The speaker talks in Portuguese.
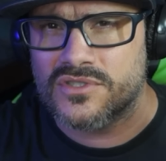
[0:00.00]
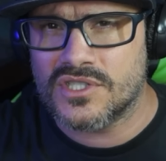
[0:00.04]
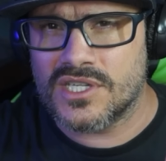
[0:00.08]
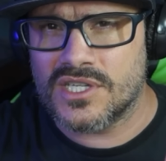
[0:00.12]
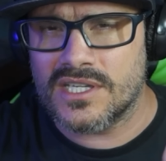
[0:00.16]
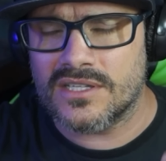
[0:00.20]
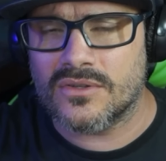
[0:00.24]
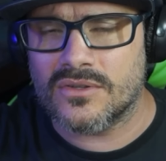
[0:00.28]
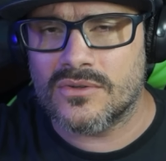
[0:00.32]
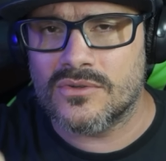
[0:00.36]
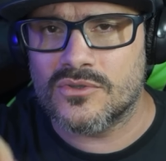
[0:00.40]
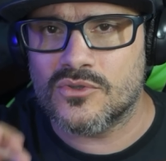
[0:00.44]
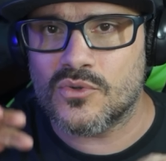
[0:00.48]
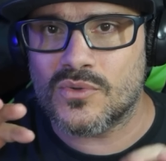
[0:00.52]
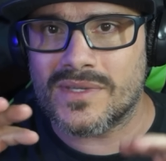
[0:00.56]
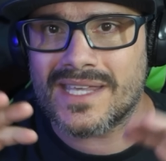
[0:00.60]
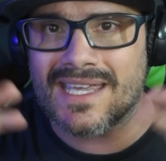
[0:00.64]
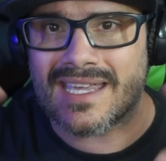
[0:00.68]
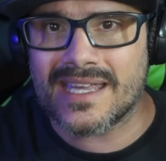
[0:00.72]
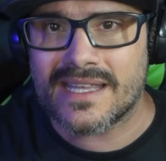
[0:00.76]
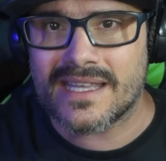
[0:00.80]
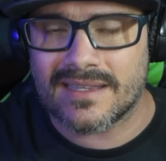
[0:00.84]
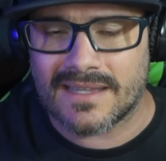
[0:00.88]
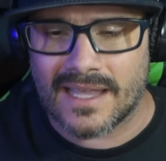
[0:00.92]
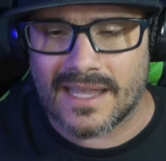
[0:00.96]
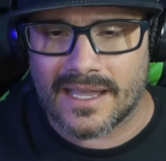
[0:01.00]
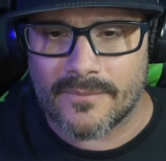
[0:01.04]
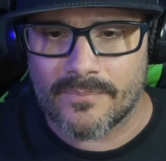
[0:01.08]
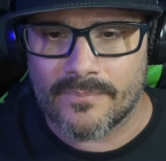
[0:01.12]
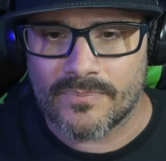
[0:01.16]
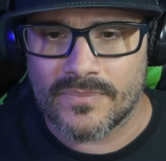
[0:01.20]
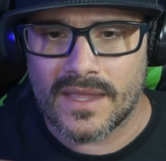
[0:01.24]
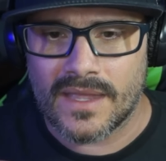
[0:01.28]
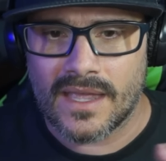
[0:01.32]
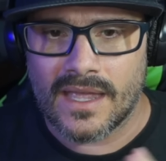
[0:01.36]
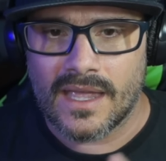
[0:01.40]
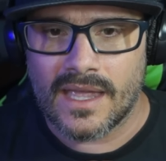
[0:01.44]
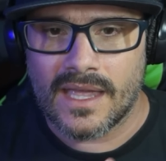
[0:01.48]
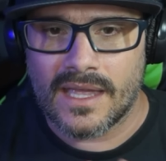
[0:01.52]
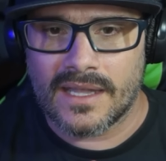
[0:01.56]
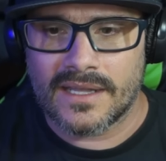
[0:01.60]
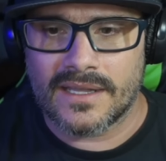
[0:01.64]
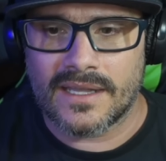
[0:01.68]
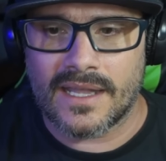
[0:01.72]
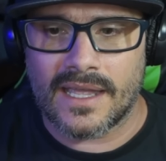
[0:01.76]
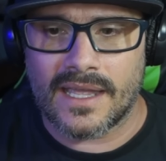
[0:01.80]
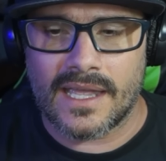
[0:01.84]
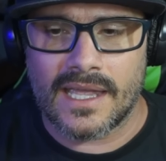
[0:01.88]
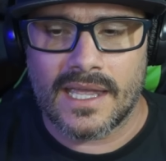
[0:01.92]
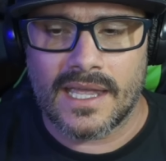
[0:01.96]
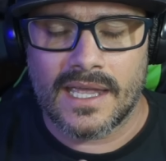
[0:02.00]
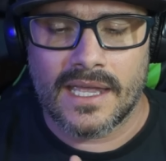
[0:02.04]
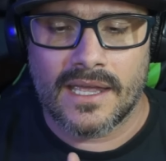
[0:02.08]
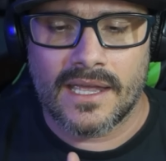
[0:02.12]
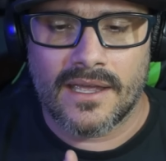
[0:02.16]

títulos, o que, que tem, né?